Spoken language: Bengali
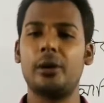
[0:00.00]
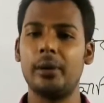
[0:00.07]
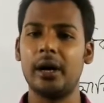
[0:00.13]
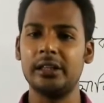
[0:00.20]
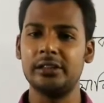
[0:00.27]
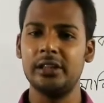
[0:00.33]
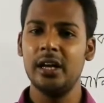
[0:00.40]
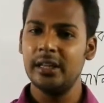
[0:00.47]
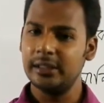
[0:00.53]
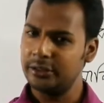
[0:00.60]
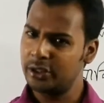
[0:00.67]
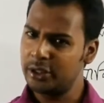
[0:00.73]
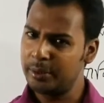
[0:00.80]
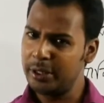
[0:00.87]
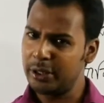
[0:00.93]
সমাস
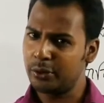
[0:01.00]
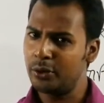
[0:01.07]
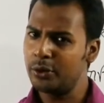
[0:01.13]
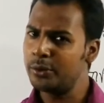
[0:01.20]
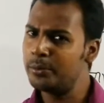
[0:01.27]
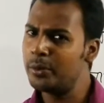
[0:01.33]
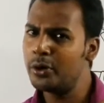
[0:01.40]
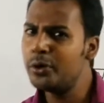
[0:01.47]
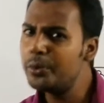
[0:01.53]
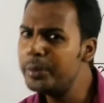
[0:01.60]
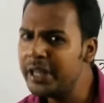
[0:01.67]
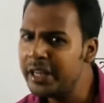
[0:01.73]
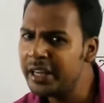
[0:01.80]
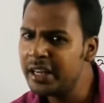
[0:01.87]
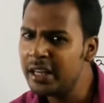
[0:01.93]
যদি বলি কোন
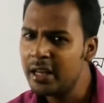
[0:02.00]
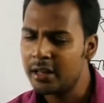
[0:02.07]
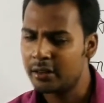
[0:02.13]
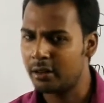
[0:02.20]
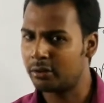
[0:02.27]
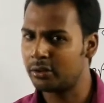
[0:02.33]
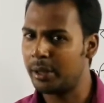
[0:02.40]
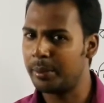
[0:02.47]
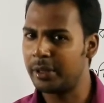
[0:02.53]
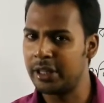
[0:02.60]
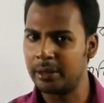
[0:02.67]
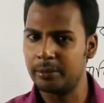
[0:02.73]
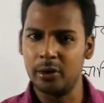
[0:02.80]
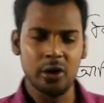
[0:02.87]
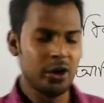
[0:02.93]
বহুব্রীহি তখন আমরা
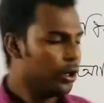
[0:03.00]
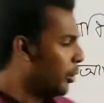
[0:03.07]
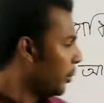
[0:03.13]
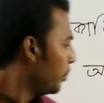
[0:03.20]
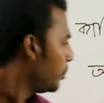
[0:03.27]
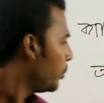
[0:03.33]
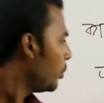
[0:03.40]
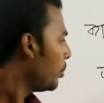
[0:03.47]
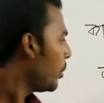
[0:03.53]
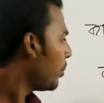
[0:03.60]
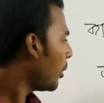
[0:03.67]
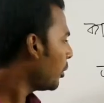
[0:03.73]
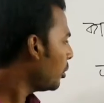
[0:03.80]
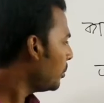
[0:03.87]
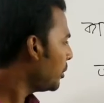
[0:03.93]
দেখব
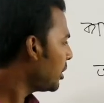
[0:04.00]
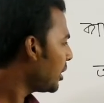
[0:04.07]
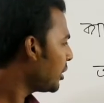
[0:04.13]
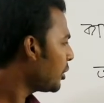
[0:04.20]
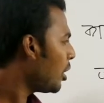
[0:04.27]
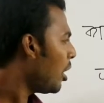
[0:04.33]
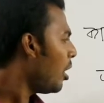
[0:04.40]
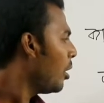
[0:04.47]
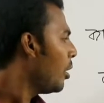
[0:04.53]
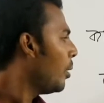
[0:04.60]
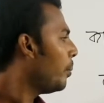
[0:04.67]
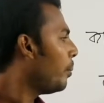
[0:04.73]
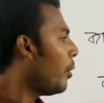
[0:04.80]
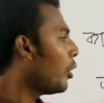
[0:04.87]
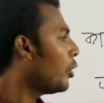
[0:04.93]
পূর্বপদ বিশেষ্য
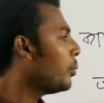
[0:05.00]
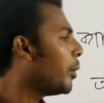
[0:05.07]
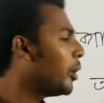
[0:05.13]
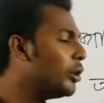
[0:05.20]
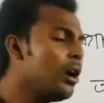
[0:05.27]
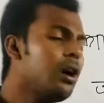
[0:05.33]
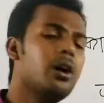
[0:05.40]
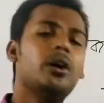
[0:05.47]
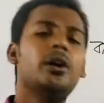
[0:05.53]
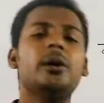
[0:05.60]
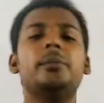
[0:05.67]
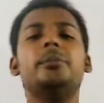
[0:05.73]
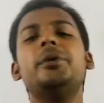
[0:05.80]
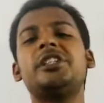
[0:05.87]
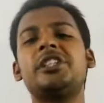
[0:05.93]
পরপদ
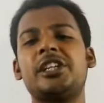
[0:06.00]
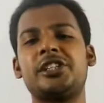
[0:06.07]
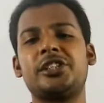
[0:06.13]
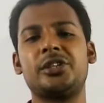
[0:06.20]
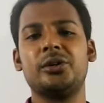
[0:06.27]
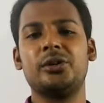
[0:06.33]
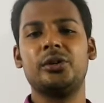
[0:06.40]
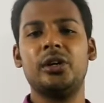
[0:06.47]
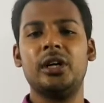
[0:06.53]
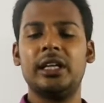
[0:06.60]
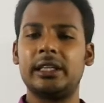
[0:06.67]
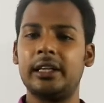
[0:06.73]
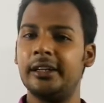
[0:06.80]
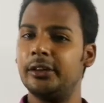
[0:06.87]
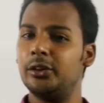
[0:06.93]
বিশেষ্য
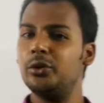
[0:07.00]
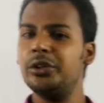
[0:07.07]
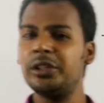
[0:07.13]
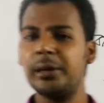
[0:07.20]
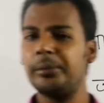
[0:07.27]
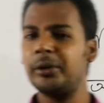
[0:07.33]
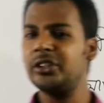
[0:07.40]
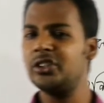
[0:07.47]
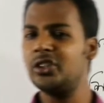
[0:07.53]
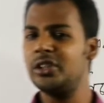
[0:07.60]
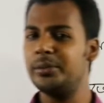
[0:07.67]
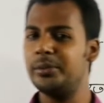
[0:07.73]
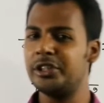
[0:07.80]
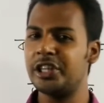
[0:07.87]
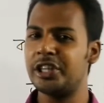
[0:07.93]
তাহলে দুইটা পদে
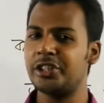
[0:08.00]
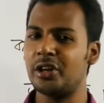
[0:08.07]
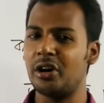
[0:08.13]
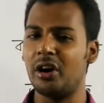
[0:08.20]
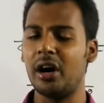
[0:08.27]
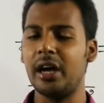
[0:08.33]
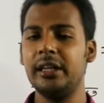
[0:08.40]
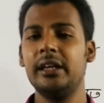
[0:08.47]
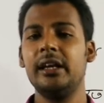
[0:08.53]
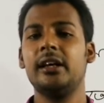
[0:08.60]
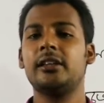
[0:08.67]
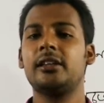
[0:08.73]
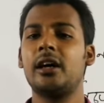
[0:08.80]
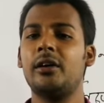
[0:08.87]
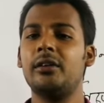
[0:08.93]
যদি বিশেষ্য হয়
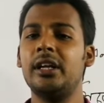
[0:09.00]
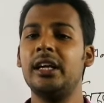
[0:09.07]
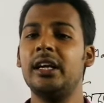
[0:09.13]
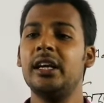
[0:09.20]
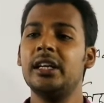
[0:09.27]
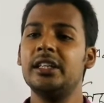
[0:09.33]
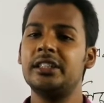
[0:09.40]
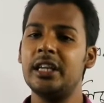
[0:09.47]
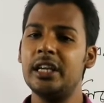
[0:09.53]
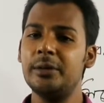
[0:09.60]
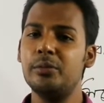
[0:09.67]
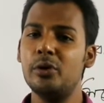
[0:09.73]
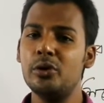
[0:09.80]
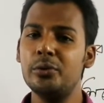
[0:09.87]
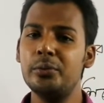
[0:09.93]
তাহলে
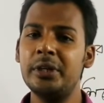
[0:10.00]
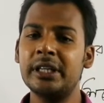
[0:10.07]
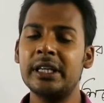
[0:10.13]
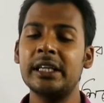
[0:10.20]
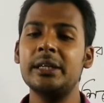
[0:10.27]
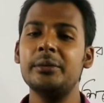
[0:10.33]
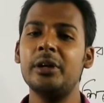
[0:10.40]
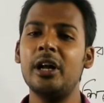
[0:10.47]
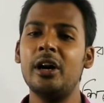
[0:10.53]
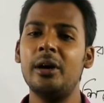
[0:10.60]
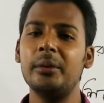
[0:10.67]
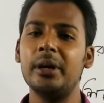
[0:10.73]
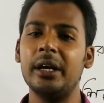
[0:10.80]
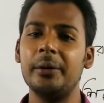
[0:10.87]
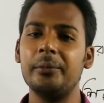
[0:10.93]
সেই বহুব্রীকে কি বলা
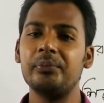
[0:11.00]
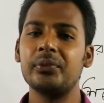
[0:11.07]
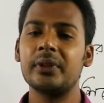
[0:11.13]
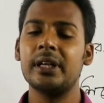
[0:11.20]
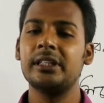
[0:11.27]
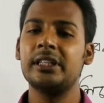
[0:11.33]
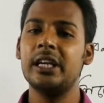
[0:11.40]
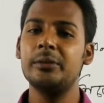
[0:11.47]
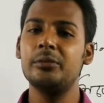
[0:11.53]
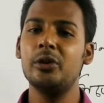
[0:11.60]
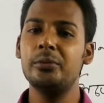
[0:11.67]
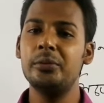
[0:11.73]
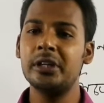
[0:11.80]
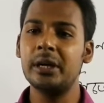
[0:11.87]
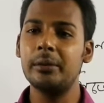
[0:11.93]
হবে সেই
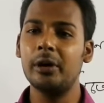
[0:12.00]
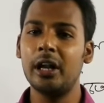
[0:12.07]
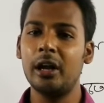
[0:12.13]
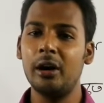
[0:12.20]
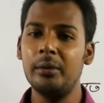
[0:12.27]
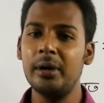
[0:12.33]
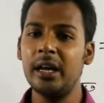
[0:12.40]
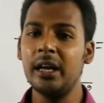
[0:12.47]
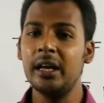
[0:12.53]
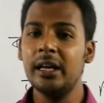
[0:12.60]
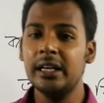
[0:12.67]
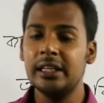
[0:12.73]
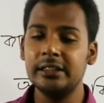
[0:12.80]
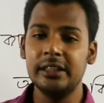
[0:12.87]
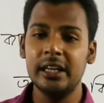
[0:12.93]
বহুব্রীকে বলা হবে
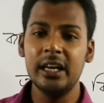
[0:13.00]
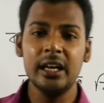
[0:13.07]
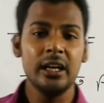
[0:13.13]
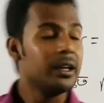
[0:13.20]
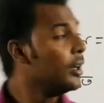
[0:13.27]
যে